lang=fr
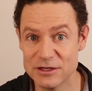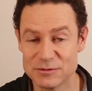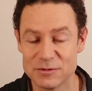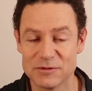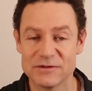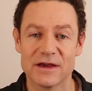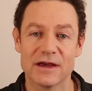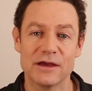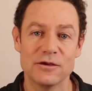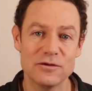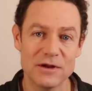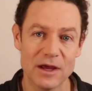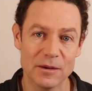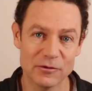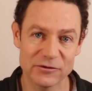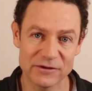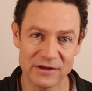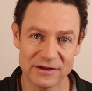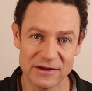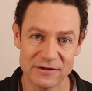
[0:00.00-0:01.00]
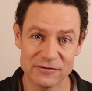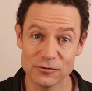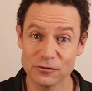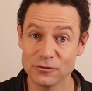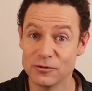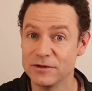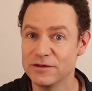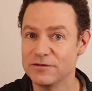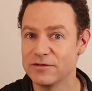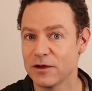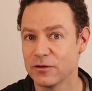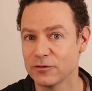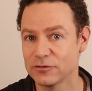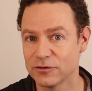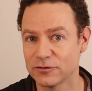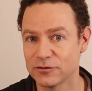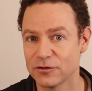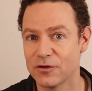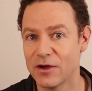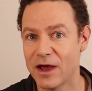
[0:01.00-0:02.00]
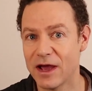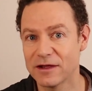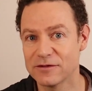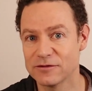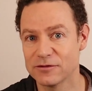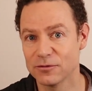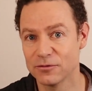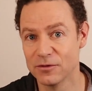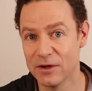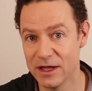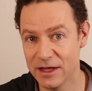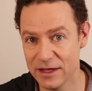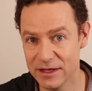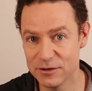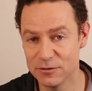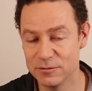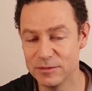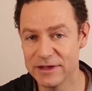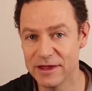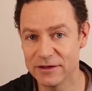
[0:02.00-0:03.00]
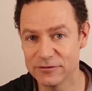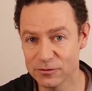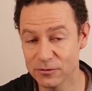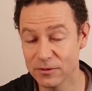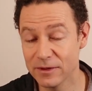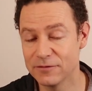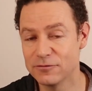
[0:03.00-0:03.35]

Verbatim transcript: Je posais régulièrement cette question de différence entre action et obligations,